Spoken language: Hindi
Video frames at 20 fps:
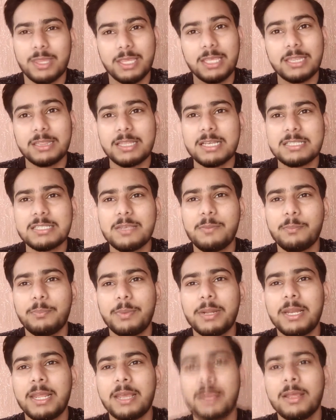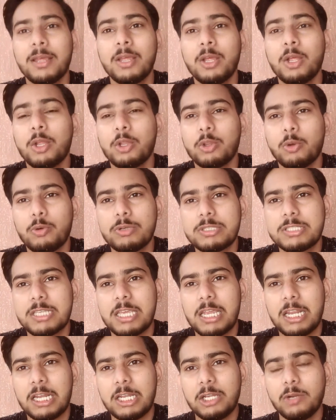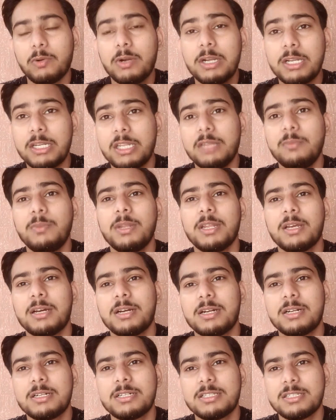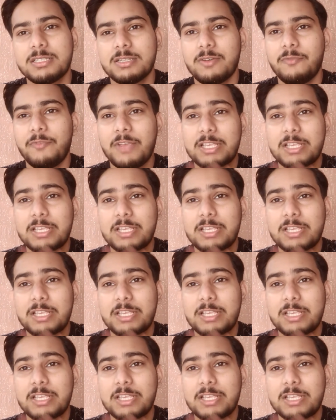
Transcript: कितना सिंपल है तो इसे 20 मिनट्स